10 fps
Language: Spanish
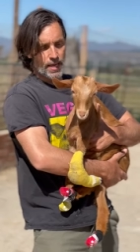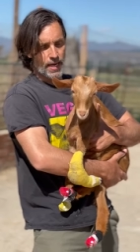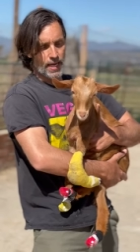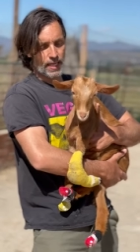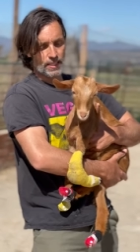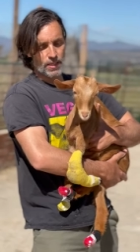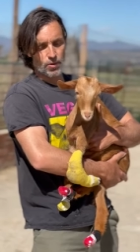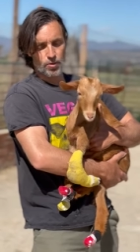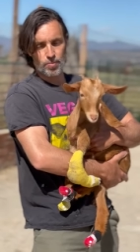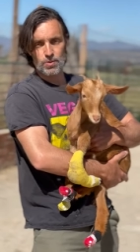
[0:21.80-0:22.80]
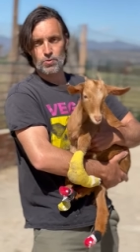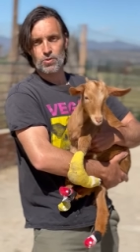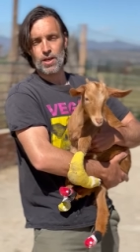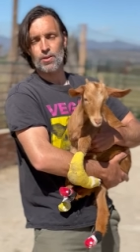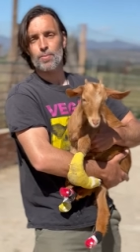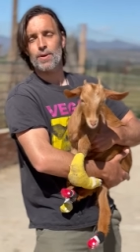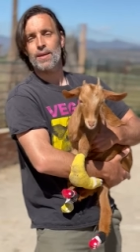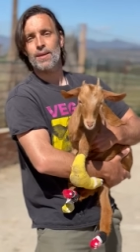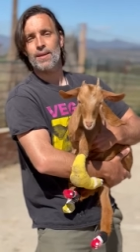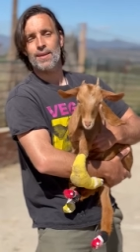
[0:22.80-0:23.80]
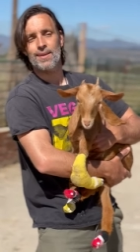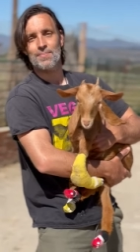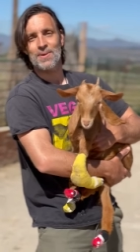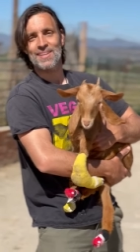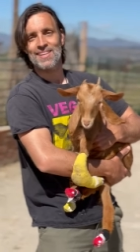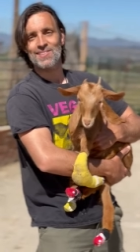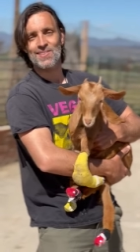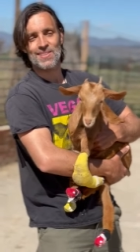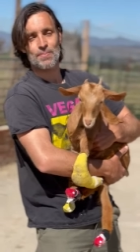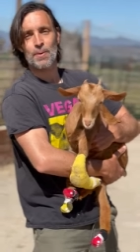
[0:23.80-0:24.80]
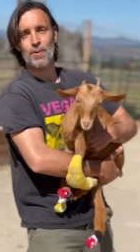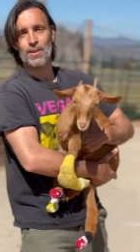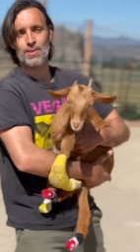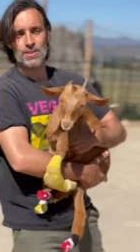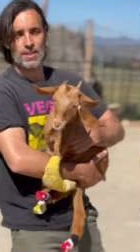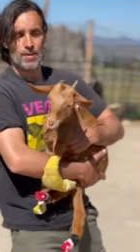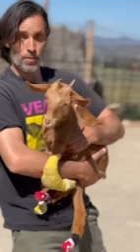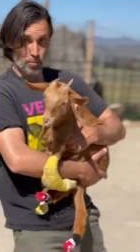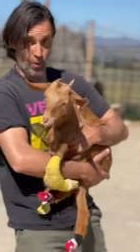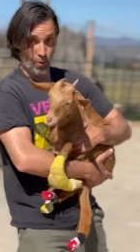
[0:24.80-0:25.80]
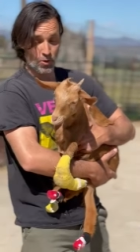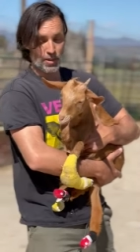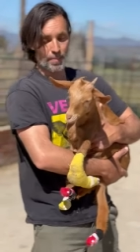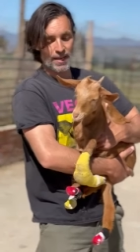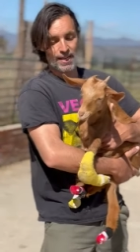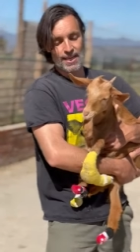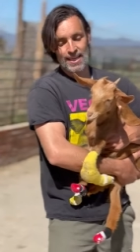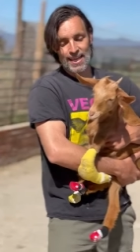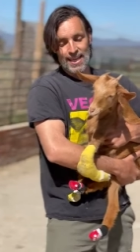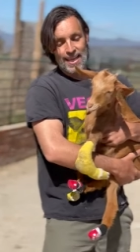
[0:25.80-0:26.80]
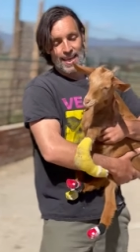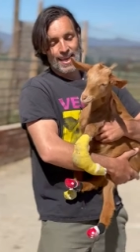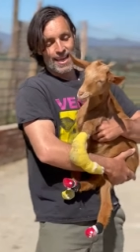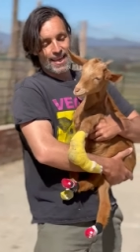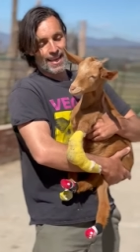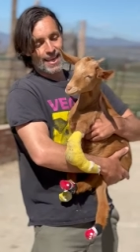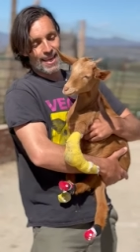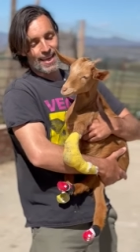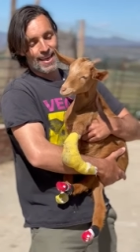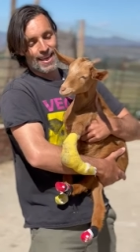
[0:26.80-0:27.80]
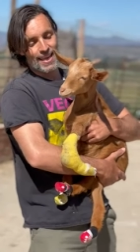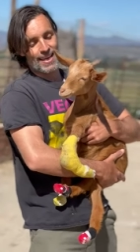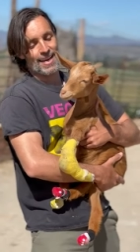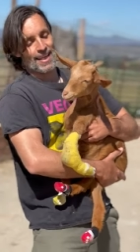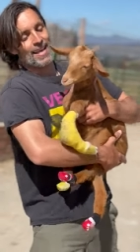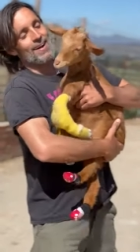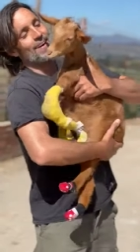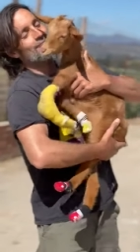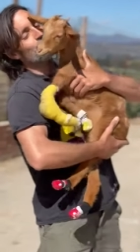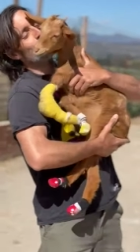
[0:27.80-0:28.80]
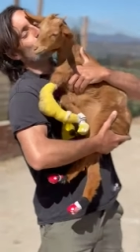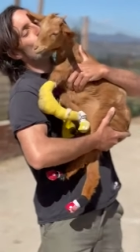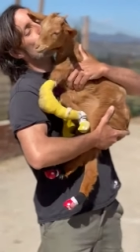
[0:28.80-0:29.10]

Y nada, ha sido pues unos años muy, muy intensos y muy bonitos, muy duros también. Y ahora estoy